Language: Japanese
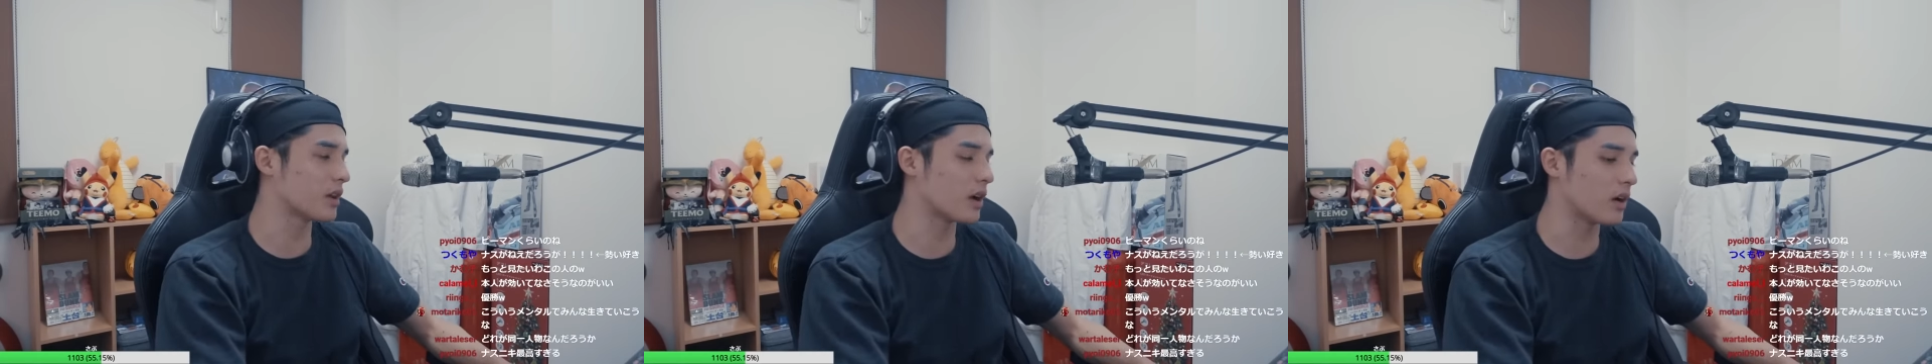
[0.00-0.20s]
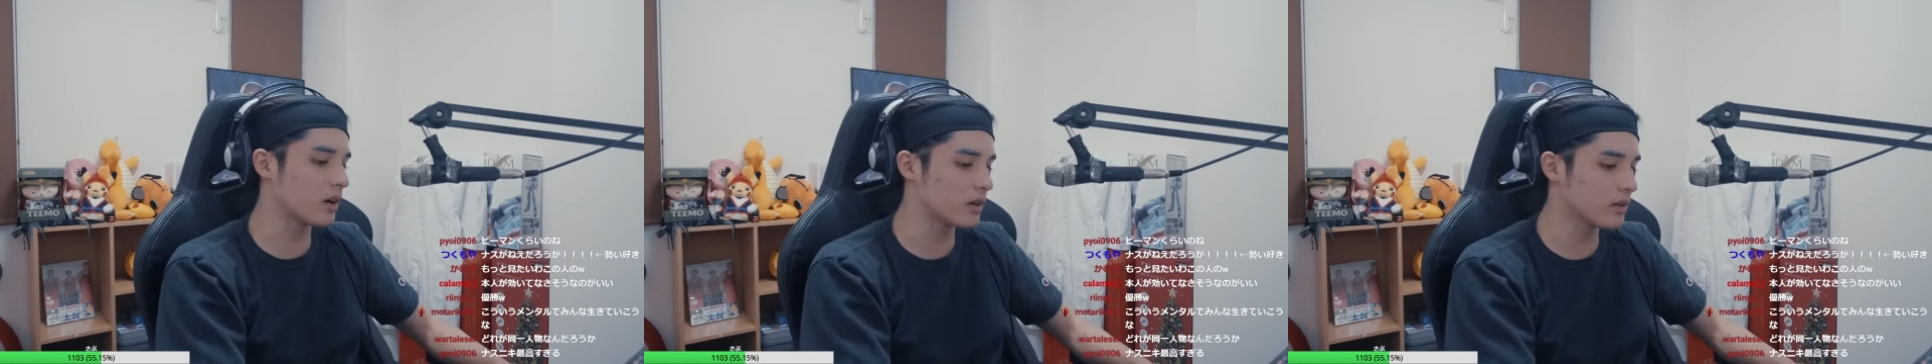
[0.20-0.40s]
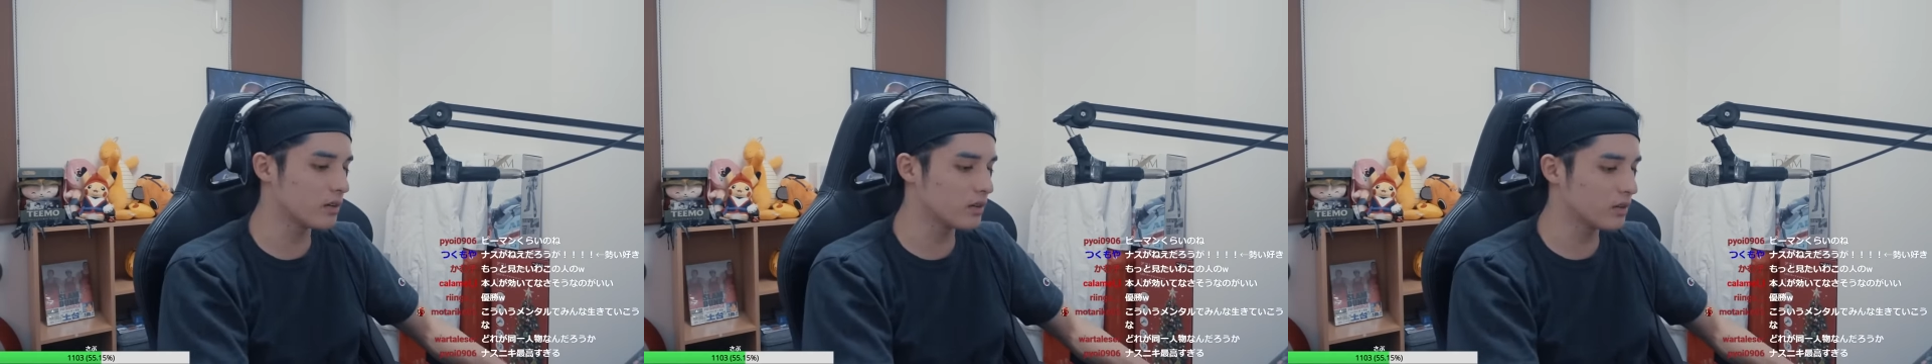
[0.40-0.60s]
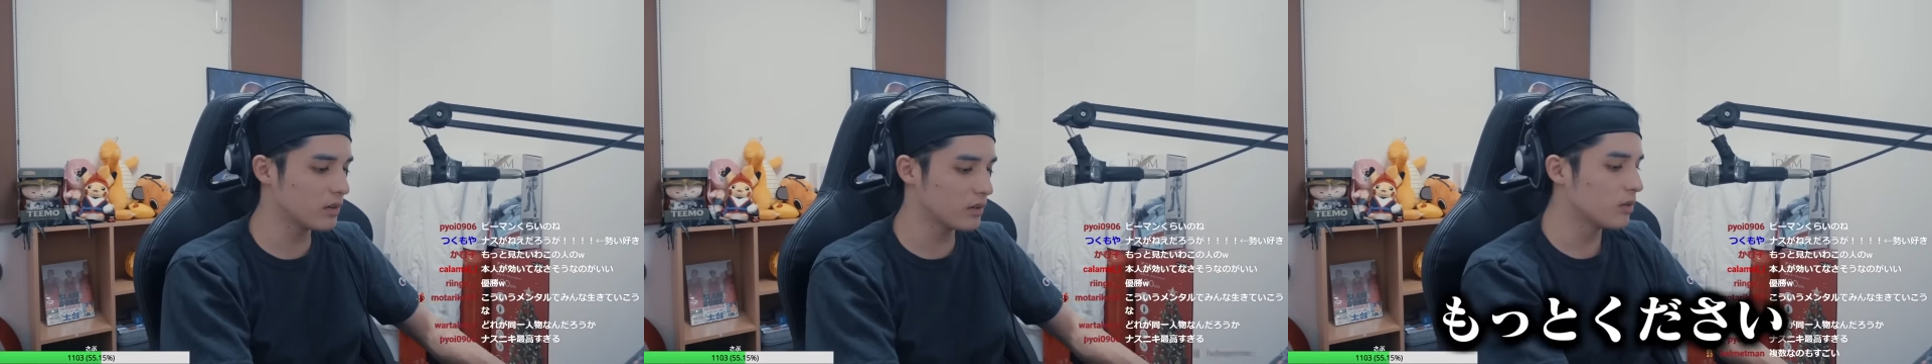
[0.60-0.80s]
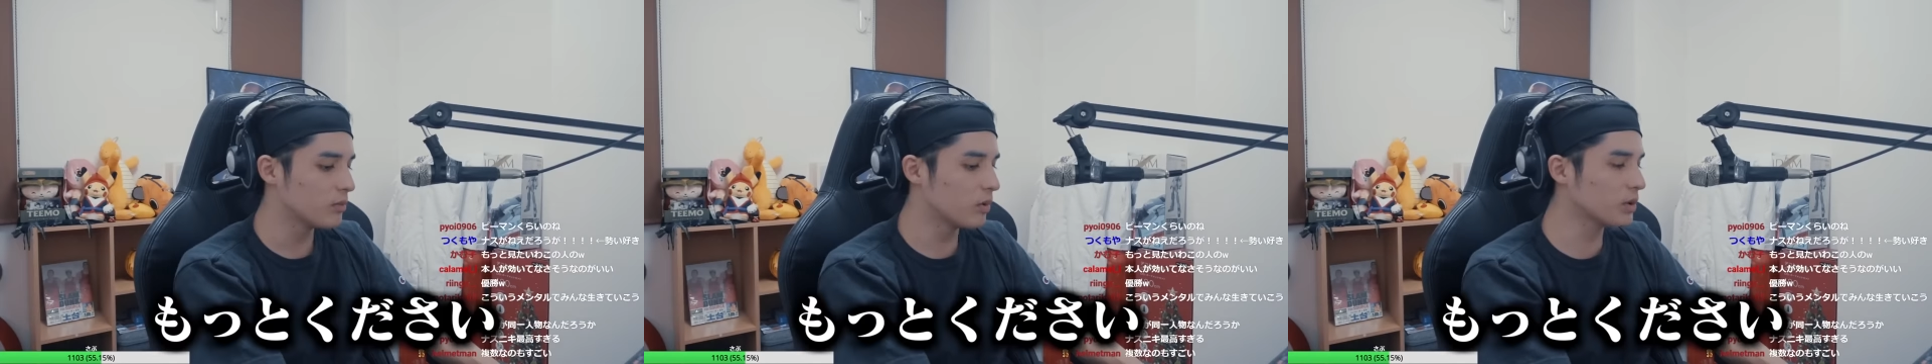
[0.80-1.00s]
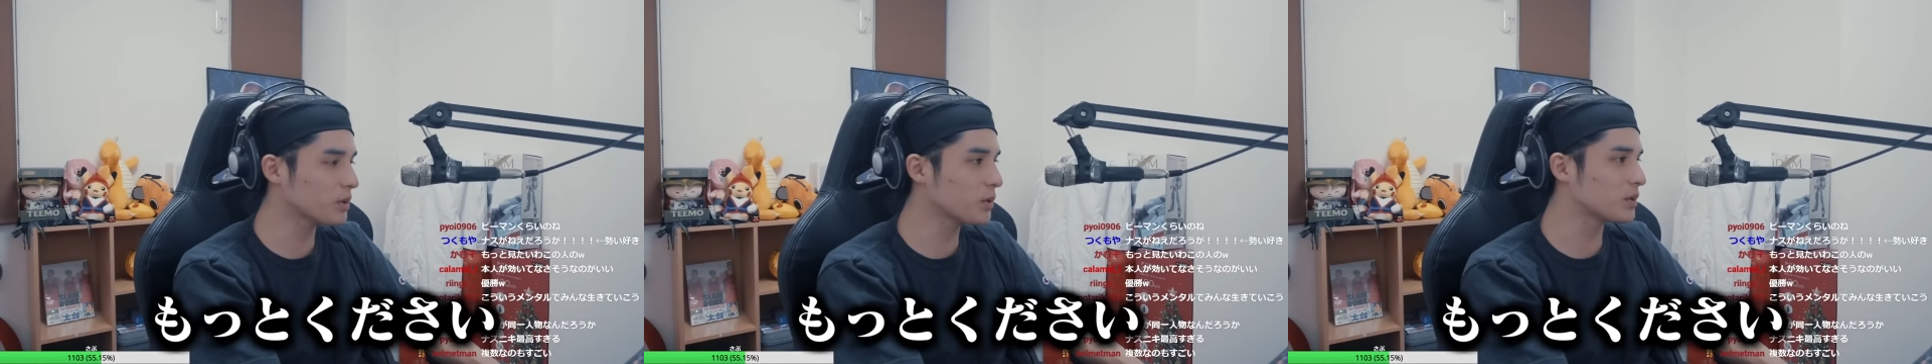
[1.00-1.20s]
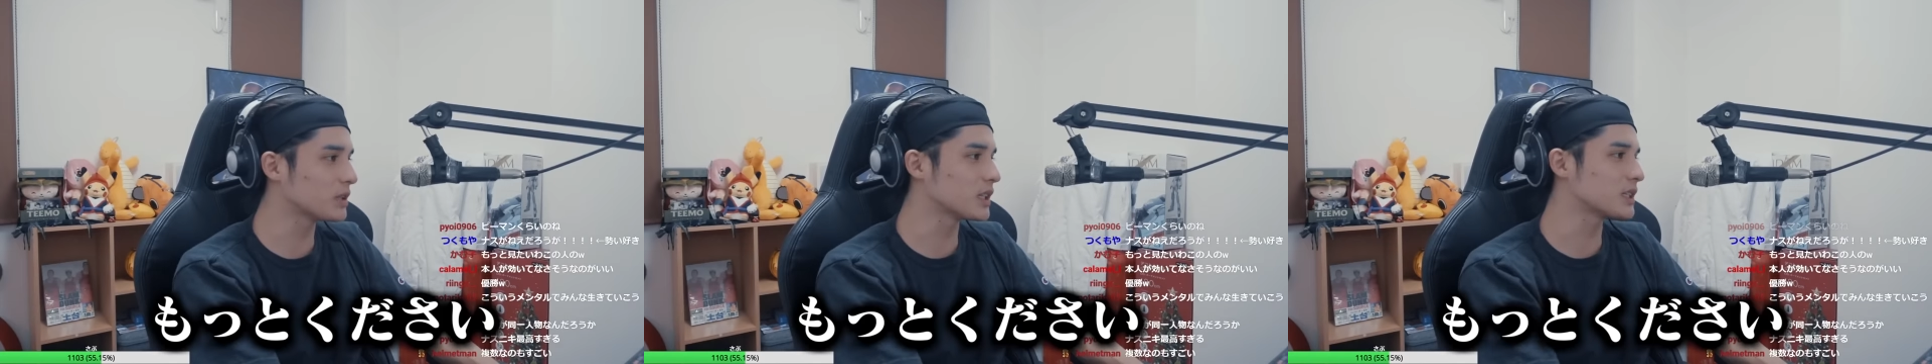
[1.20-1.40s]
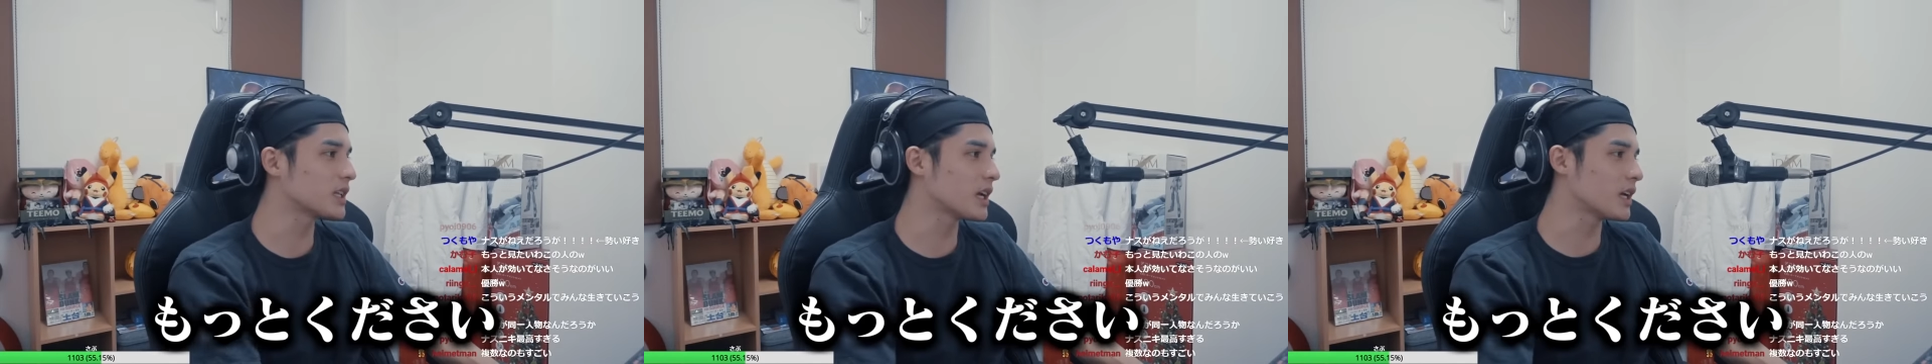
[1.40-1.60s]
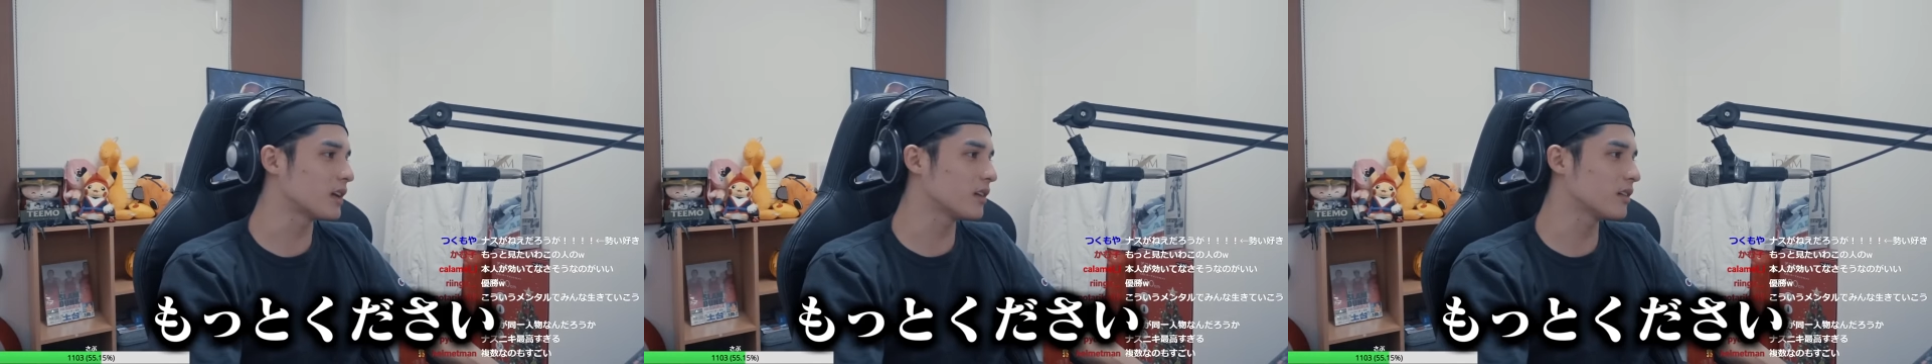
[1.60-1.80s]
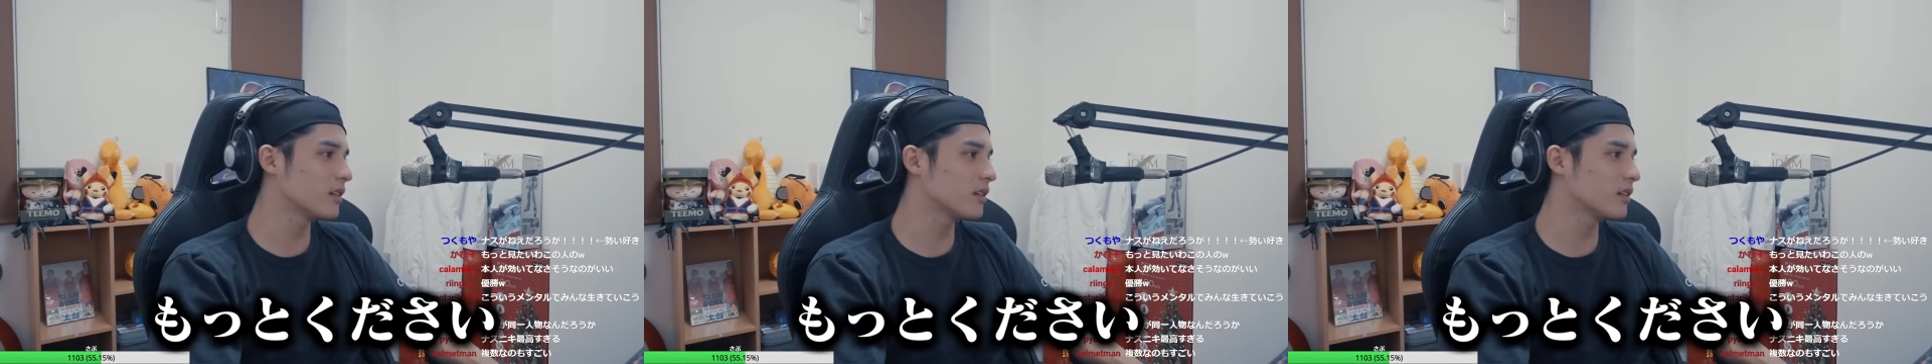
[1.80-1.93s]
だ。もっとください。